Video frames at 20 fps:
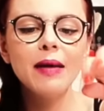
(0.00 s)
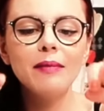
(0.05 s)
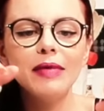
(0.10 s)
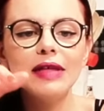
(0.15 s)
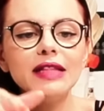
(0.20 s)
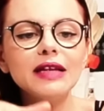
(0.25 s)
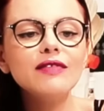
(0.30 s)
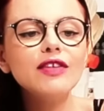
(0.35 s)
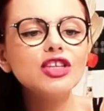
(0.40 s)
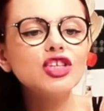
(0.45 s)

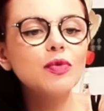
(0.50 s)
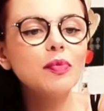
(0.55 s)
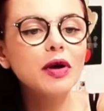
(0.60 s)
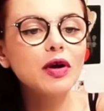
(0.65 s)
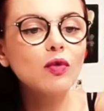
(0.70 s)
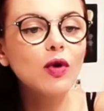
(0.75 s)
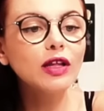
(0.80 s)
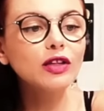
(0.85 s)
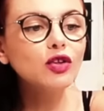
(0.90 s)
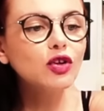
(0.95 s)
Mentre invece
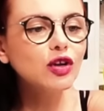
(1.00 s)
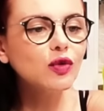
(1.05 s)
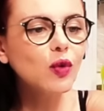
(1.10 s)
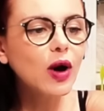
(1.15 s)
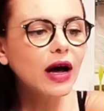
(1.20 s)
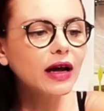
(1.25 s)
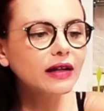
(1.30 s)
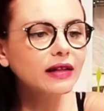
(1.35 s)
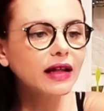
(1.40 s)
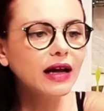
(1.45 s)
per quanto
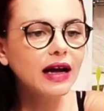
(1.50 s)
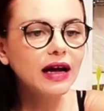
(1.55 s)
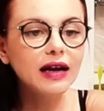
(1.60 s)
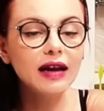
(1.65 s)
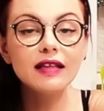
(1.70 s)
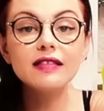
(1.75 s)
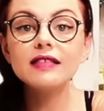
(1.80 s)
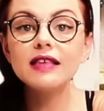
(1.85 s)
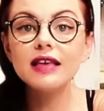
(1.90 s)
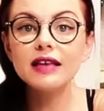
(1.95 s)
riguarda
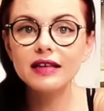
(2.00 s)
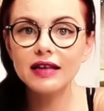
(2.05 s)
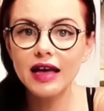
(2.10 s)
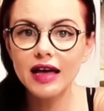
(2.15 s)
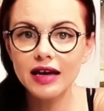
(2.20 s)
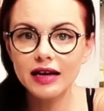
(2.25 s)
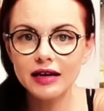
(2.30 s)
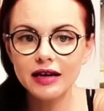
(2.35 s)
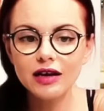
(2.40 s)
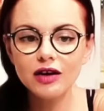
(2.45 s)
la
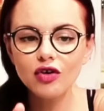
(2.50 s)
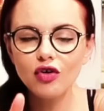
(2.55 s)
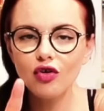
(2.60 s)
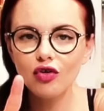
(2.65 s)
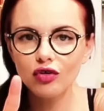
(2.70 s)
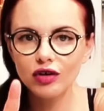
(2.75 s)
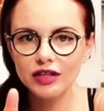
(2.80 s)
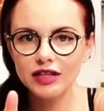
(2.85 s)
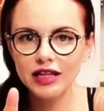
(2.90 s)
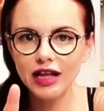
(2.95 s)
skincare ho
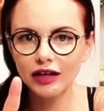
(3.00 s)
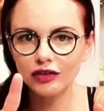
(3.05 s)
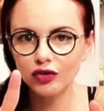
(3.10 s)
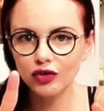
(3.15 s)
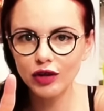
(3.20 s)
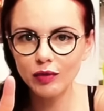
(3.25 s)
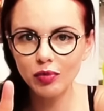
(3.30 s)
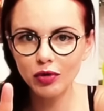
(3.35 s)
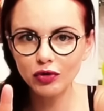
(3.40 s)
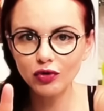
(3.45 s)

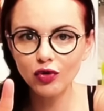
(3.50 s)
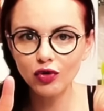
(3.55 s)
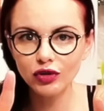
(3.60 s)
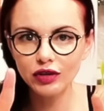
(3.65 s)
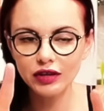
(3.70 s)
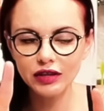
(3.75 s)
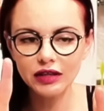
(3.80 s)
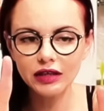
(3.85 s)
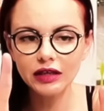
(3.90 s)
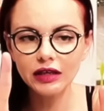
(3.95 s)
ordinato dei
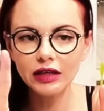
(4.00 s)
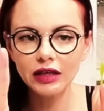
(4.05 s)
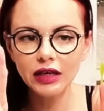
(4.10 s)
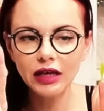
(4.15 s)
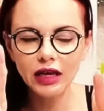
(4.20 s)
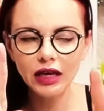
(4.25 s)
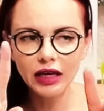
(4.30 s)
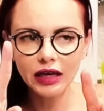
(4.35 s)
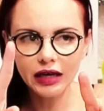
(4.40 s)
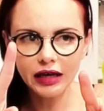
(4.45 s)

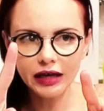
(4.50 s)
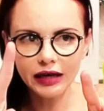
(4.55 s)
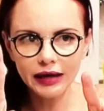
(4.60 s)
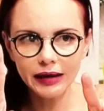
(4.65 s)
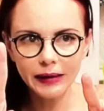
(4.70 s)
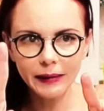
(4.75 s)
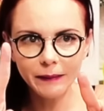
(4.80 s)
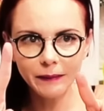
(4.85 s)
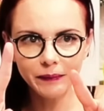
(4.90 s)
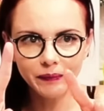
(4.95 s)
prodotti
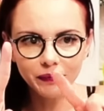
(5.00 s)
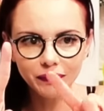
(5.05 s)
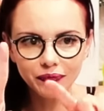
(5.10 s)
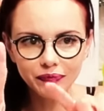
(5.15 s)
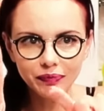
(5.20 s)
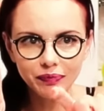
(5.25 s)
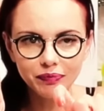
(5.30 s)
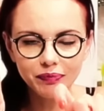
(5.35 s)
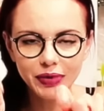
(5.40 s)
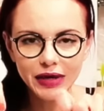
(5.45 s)

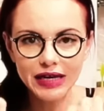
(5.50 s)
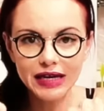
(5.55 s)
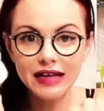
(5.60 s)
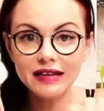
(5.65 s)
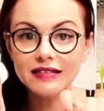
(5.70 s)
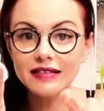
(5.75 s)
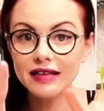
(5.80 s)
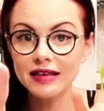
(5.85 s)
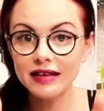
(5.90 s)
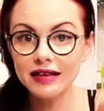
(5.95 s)
ehm, per
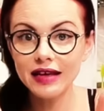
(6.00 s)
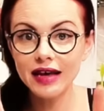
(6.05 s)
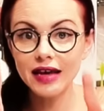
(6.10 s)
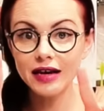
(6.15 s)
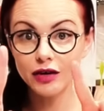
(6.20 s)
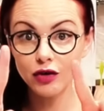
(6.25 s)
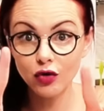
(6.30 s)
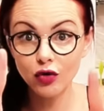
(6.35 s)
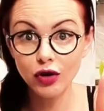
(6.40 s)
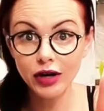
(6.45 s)
la
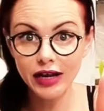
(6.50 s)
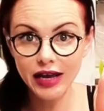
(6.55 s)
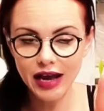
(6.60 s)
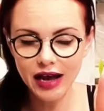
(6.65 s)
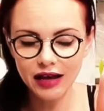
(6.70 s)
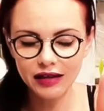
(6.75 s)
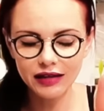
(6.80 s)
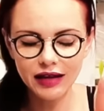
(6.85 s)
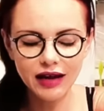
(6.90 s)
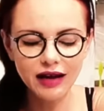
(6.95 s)
skincare
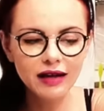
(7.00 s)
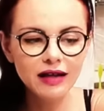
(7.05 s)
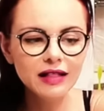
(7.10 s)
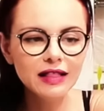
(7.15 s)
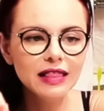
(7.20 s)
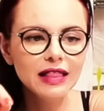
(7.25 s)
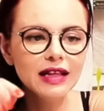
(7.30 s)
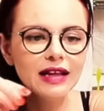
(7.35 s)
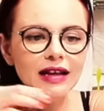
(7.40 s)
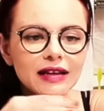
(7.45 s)
coreana
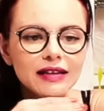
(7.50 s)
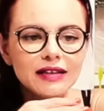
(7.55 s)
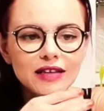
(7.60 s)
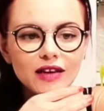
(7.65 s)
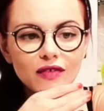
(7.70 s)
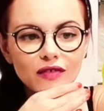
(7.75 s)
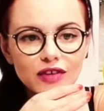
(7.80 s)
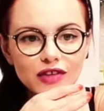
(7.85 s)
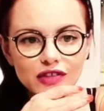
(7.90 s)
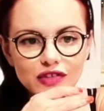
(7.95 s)

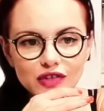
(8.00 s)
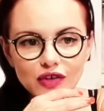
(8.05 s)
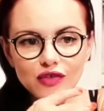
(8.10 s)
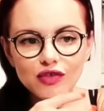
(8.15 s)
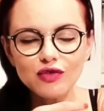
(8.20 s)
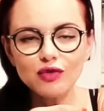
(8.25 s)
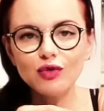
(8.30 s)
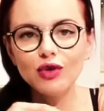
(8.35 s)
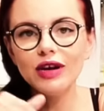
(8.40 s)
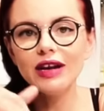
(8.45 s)
che ho visto
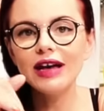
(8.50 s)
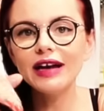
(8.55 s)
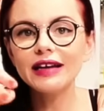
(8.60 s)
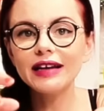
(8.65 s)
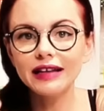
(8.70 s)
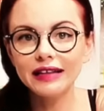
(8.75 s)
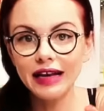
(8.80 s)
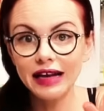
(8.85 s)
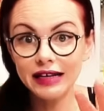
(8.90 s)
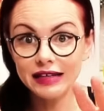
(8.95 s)
sul
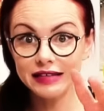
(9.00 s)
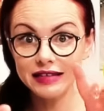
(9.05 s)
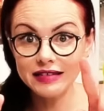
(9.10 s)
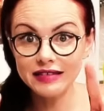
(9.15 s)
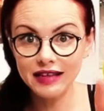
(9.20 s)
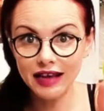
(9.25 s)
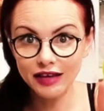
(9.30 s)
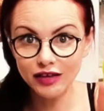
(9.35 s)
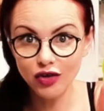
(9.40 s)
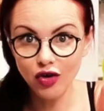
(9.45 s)
canale di
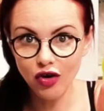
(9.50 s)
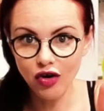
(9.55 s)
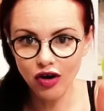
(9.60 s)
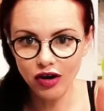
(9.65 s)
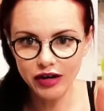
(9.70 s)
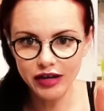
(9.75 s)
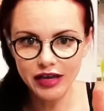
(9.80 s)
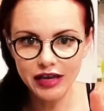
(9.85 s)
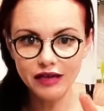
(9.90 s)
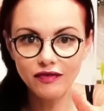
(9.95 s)

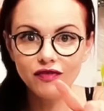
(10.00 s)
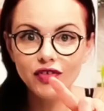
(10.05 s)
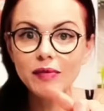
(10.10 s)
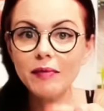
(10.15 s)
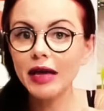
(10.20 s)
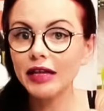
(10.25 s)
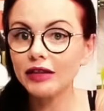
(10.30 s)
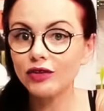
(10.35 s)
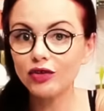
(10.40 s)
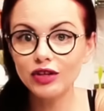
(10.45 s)
Saidori.
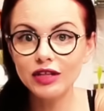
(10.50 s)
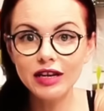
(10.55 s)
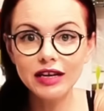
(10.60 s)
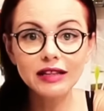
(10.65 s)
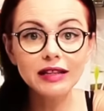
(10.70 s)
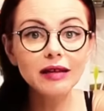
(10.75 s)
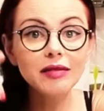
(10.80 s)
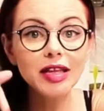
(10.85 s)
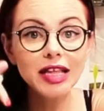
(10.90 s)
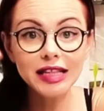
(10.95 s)
Vi metto
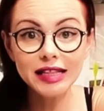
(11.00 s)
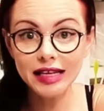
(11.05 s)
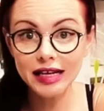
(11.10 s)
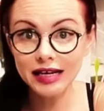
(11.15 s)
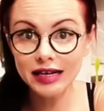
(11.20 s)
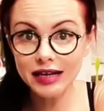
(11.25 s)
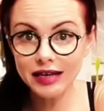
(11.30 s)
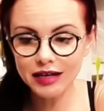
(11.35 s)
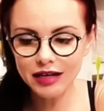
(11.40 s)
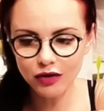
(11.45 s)
direttamente
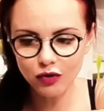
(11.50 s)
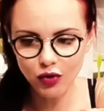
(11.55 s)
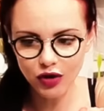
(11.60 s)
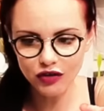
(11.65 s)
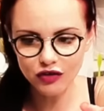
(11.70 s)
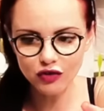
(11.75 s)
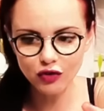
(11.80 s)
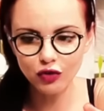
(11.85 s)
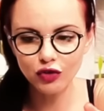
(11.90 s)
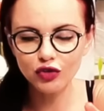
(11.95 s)
il link
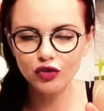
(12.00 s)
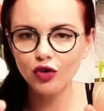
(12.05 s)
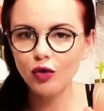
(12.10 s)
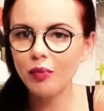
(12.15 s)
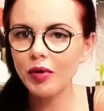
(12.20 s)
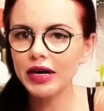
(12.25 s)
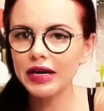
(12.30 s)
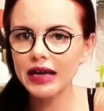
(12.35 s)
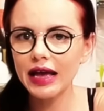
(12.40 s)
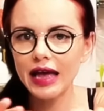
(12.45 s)
qua sotto
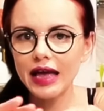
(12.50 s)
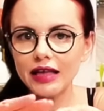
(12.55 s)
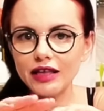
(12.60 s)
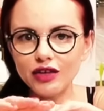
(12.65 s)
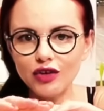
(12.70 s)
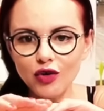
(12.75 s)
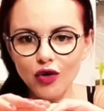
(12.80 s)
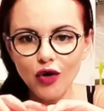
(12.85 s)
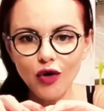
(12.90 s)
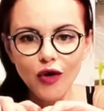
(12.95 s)
perché
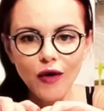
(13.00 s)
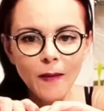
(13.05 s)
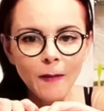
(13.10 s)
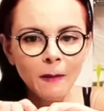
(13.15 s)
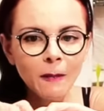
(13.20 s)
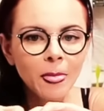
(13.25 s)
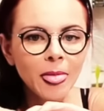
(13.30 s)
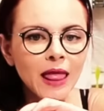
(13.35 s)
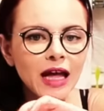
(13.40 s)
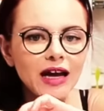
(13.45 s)
io
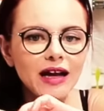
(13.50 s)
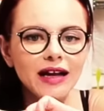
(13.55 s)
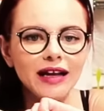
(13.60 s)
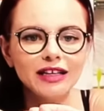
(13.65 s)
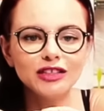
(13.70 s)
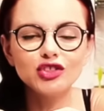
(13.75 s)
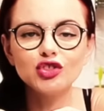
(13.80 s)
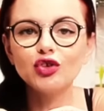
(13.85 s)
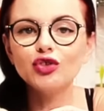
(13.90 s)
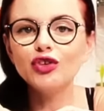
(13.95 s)

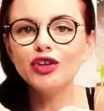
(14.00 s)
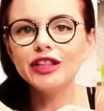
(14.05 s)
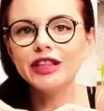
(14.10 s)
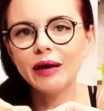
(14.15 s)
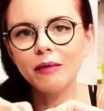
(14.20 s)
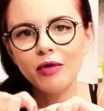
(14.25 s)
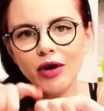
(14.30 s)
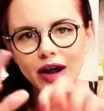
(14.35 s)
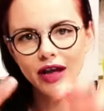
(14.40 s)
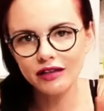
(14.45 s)
eh, sono
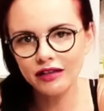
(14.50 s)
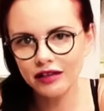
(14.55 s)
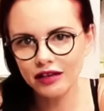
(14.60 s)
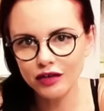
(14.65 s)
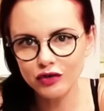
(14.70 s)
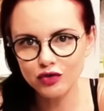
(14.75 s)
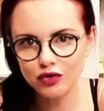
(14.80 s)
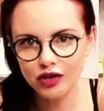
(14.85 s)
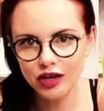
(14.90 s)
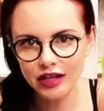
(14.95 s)
innamorata
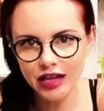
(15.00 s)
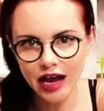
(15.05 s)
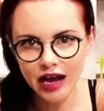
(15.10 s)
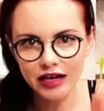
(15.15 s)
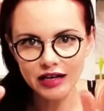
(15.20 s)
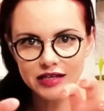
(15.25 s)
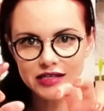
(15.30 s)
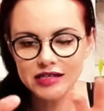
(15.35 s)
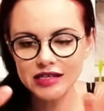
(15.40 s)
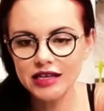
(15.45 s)
del suo
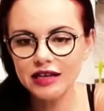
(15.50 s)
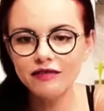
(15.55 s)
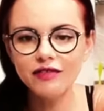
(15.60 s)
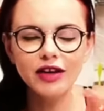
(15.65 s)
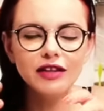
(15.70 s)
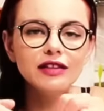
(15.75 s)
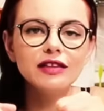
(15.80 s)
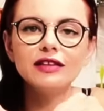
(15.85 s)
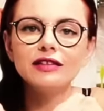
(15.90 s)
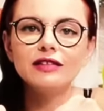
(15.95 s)
canale.
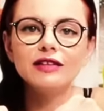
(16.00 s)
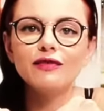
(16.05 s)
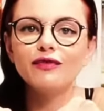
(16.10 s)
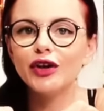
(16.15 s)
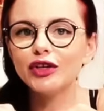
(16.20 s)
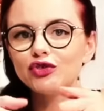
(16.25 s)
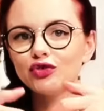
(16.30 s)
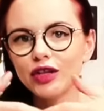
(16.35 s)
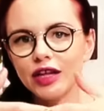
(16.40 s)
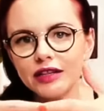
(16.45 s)
Silvia, ti, ti
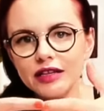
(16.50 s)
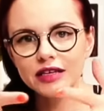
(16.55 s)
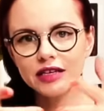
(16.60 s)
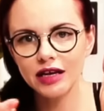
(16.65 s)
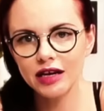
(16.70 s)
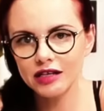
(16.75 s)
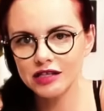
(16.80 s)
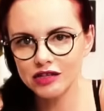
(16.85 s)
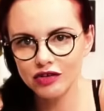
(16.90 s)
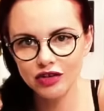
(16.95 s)
faccio una
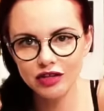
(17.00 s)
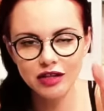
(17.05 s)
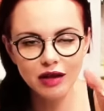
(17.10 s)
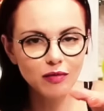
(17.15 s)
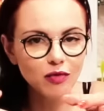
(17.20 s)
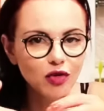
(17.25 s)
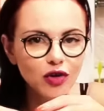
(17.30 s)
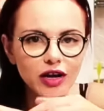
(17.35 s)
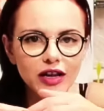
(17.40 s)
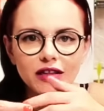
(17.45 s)
dichiarazione
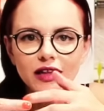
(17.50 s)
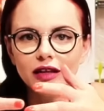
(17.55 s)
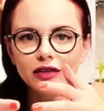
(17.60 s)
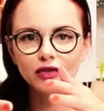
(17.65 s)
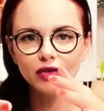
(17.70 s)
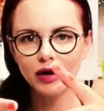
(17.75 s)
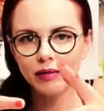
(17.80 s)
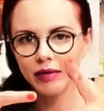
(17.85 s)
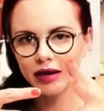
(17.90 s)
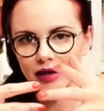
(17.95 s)
d'amore,
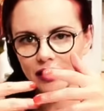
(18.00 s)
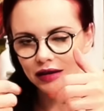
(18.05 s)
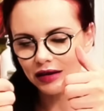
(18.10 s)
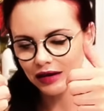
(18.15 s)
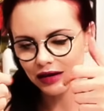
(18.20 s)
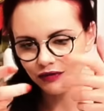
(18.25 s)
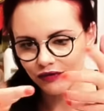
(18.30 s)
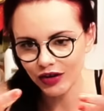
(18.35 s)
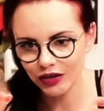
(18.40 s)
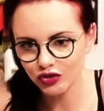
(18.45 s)
tanto oramai
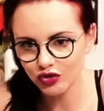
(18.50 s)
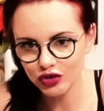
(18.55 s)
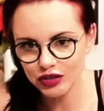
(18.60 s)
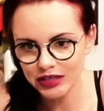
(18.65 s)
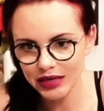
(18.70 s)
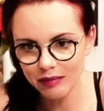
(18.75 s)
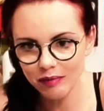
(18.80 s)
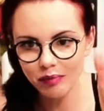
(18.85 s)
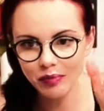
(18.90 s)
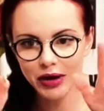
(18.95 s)
le faccio
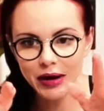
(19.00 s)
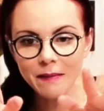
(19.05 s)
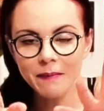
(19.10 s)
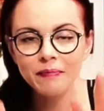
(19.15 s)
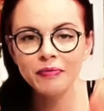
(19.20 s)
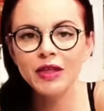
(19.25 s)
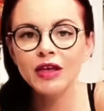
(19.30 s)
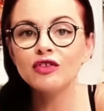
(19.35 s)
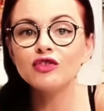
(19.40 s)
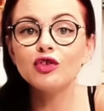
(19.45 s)
sempre.